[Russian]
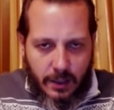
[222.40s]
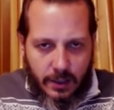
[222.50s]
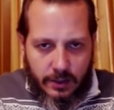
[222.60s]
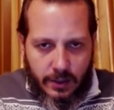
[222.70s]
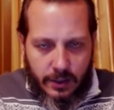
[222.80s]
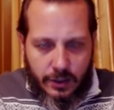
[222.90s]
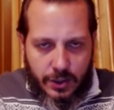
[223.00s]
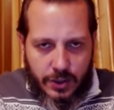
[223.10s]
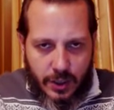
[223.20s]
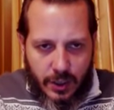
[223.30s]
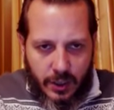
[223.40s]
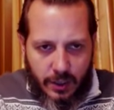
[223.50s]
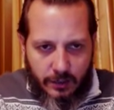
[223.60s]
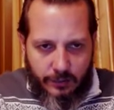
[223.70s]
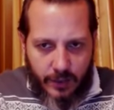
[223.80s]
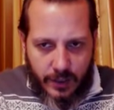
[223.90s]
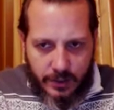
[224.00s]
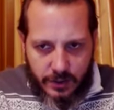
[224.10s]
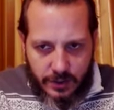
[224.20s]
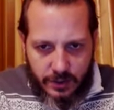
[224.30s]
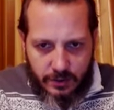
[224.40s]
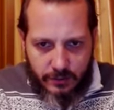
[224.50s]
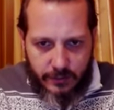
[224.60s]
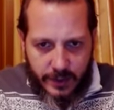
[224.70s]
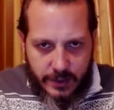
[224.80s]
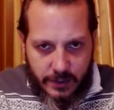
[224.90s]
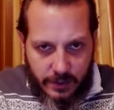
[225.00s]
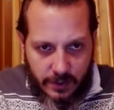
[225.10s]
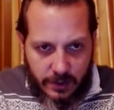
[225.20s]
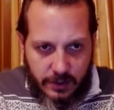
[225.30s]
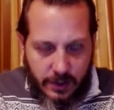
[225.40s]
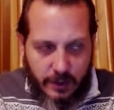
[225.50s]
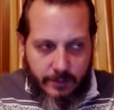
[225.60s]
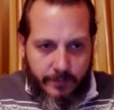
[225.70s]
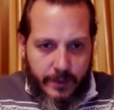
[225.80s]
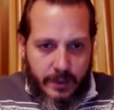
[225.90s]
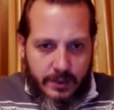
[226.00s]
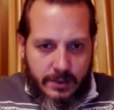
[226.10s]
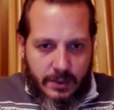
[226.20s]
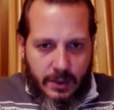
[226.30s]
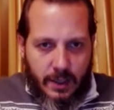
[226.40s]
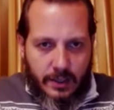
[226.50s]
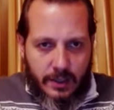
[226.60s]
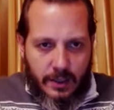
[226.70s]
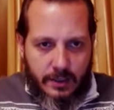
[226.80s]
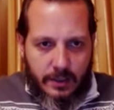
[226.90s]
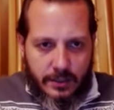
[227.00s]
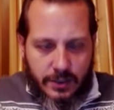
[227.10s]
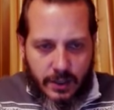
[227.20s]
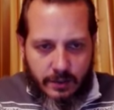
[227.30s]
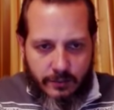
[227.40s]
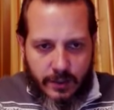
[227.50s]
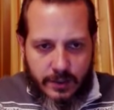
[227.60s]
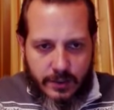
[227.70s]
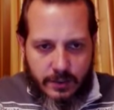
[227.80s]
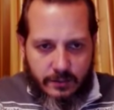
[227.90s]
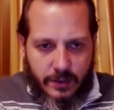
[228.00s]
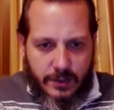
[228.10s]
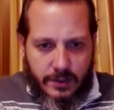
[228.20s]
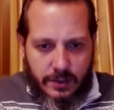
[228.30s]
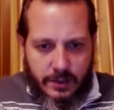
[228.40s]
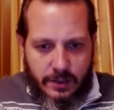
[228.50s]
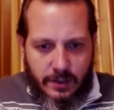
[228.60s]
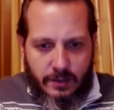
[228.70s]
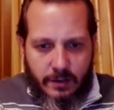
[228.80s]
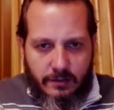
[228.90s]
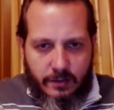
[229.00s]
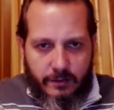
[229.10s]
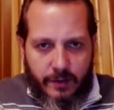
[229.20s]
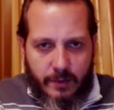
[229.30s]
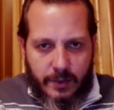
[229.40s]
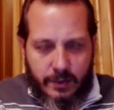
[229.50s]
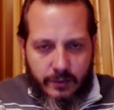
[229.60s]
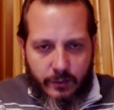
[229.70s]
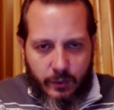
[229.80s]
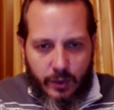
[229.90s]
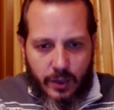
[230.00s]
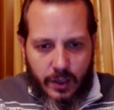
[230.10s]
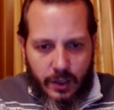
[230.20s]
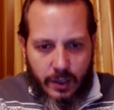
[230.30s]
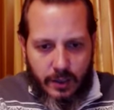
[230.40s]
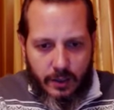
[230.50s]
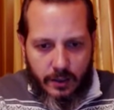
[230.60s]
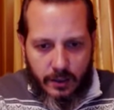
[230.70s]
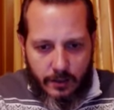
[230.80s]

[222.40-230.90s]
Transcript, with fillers: должна войти в эти иглы. Сила огня должна войти в эти иглы, и во время того, как, э,